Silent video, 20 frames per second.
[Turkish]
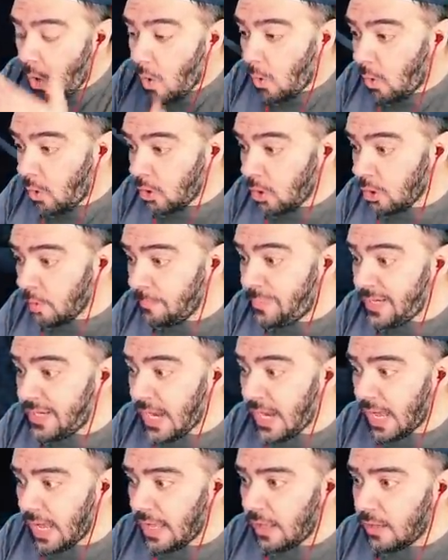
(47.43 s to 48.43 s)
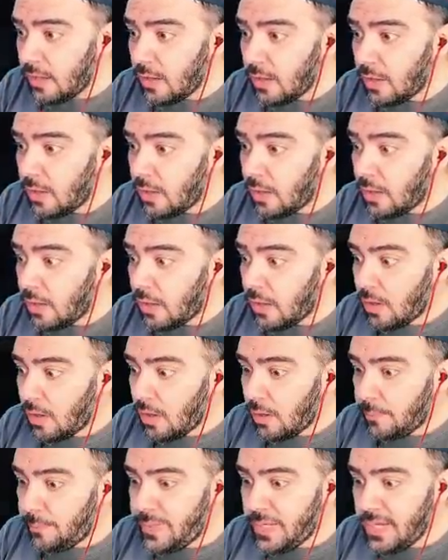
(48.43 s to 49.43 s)
Oğlum bina!
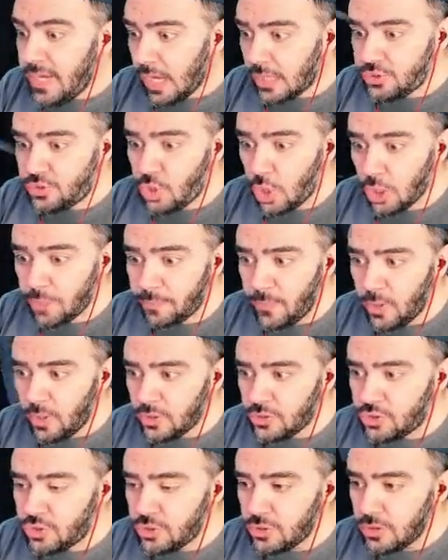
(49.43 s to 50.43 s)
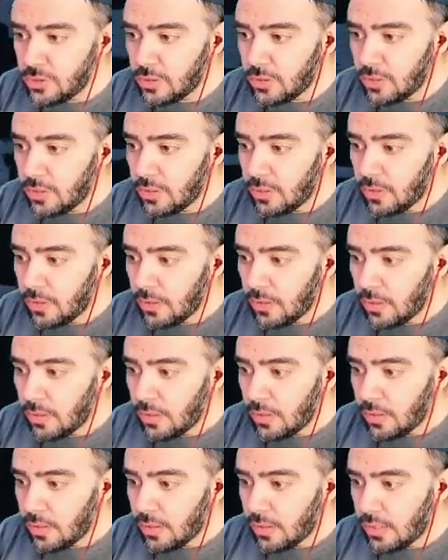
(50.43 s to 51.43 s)
Bina çökmüş!
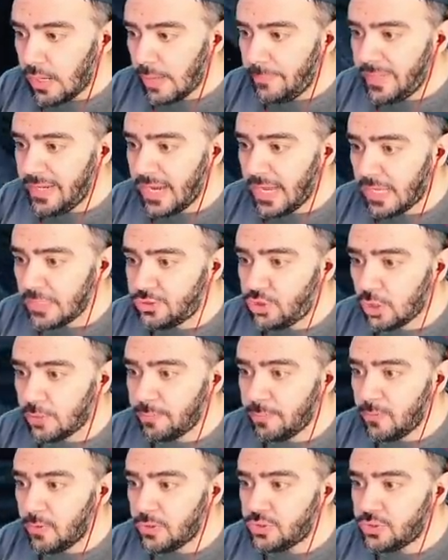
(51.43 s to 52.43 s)
Lan bina çökmüş!